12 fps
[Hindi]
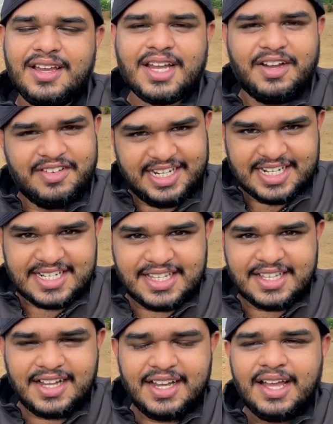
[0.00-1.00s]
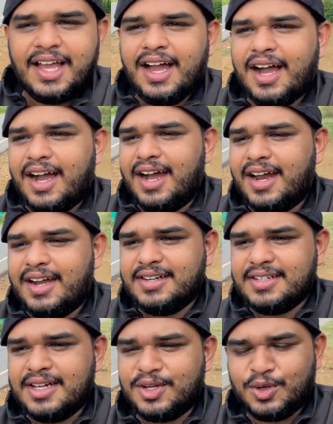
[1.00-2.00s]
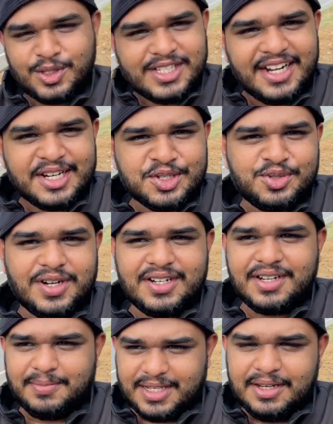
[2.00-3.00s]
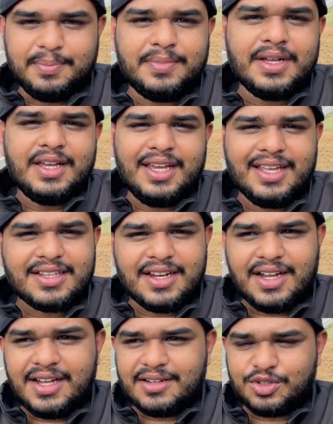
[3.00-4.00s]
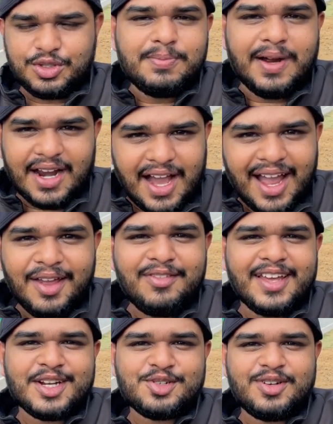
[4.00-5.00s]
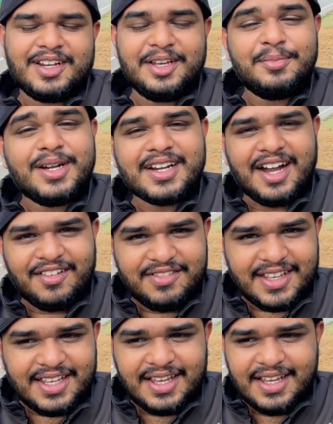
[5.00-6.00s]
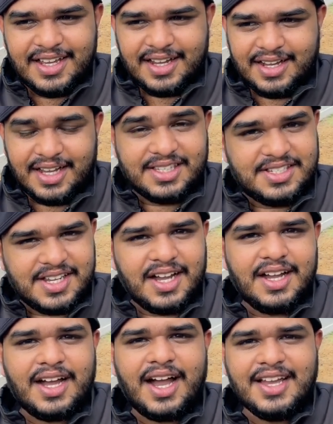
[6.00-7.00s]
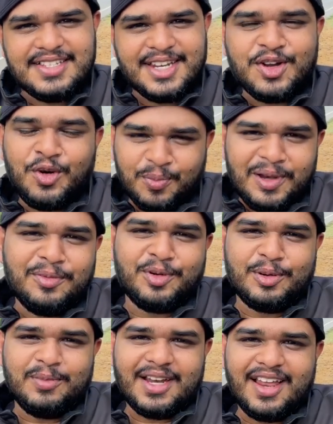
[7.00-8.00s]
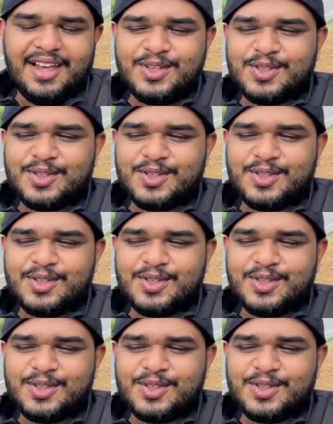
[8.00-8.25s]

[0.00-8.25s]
काफ़ी टेस्टी था एंड रोड साइड रेस्टोरेंट मतलब इतना कुछ बड़ा हाई फाई रेस्टोरेंट नहीं बट काफ़ी uh, अच्छा हाइजीनिक होमली फूड मिल गया